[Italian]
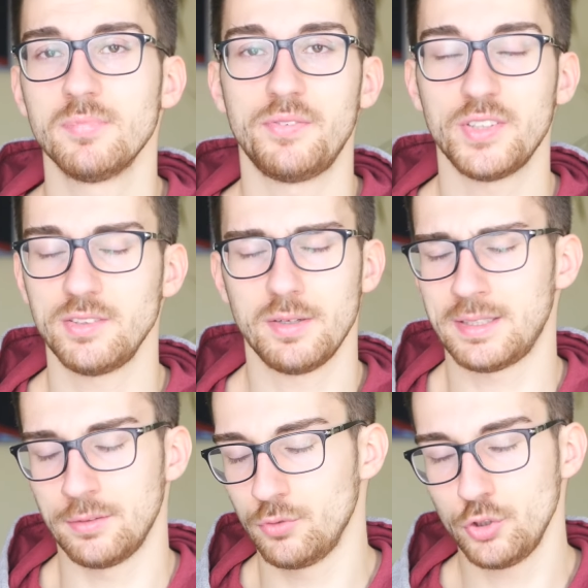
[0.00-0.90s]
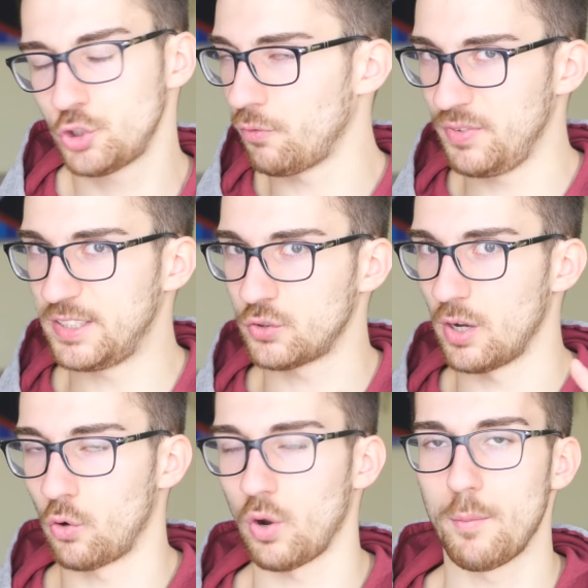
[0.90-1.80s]
effettivamente non ci ho
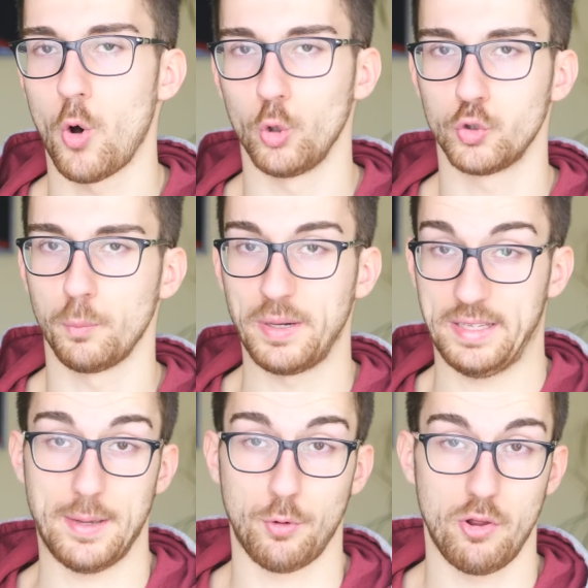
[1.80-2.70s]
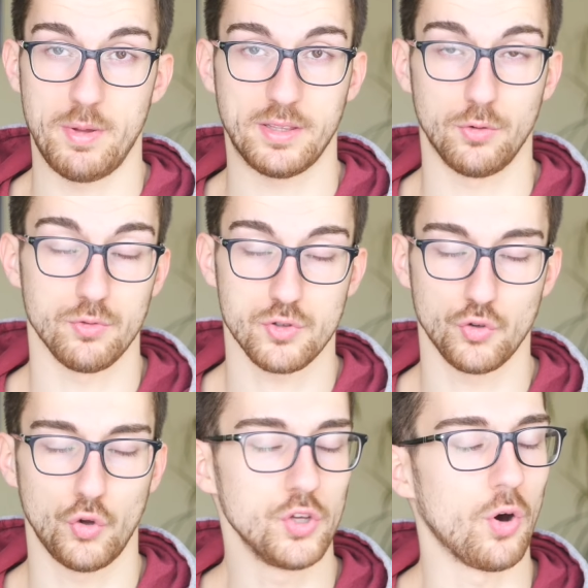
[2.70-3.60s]
visto ancora molto perché probabilmente non
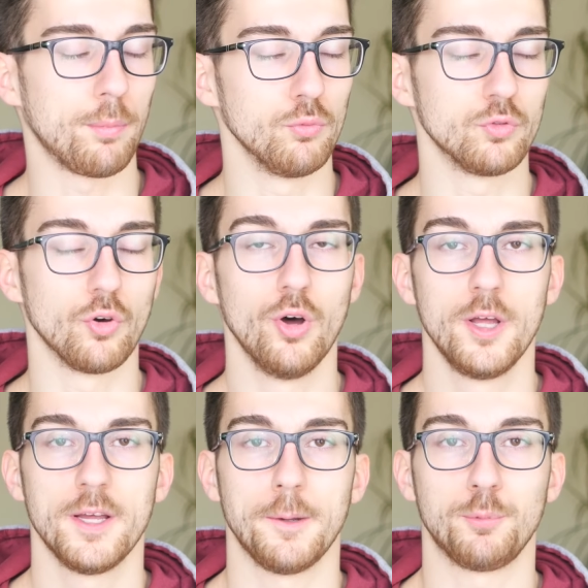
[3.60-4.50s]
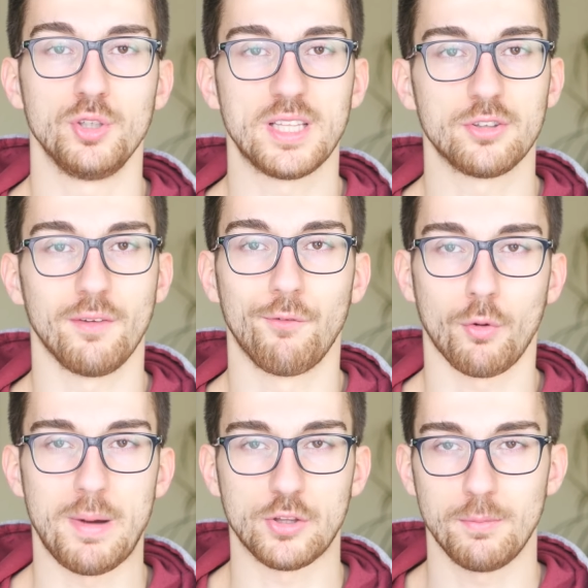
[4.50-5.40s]
sono io appunto più di tanto
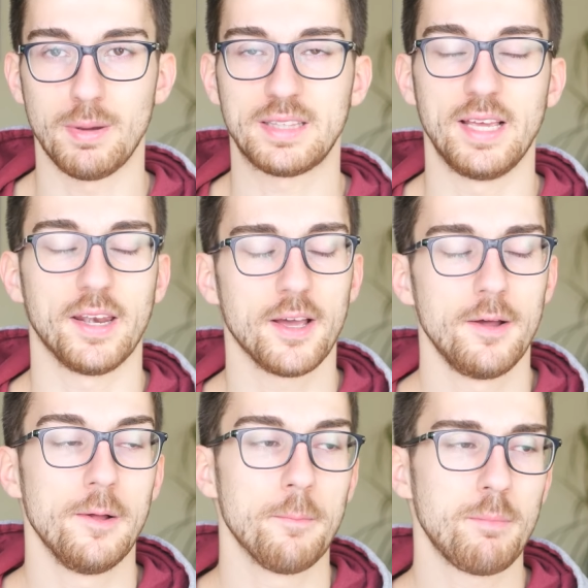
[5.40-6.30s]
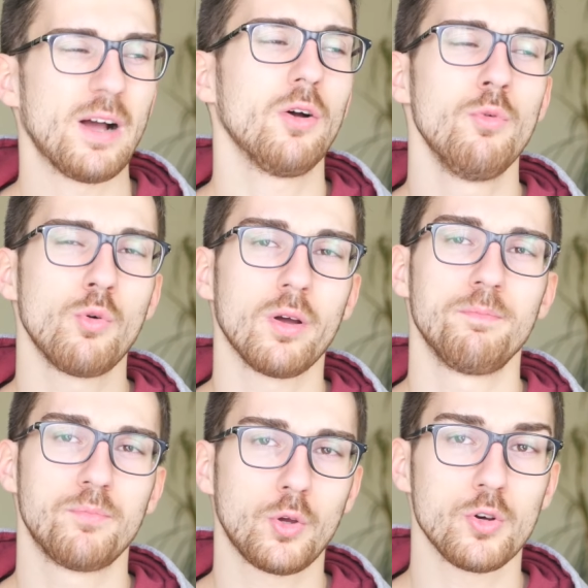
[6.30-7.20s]
informato in materia, ma
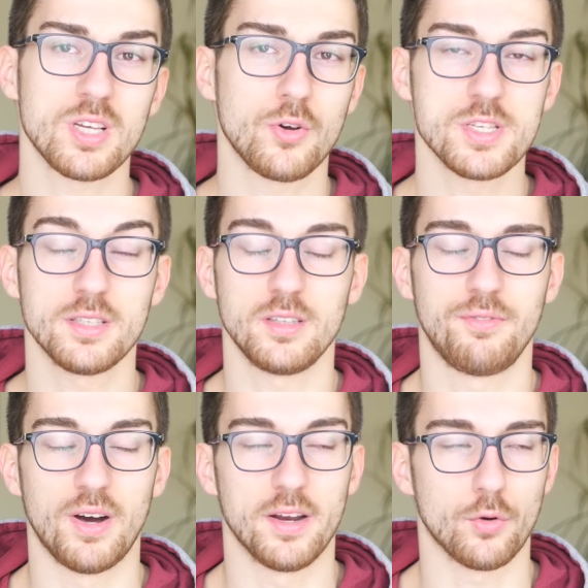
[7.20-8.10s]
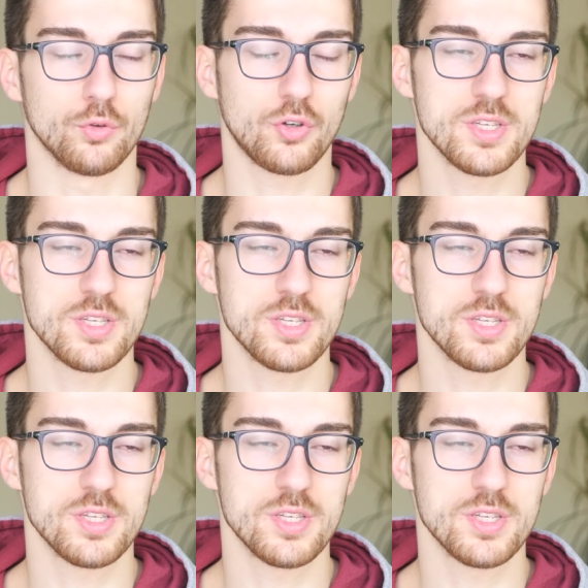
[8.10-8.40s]
comunque cosa consente di fare il root?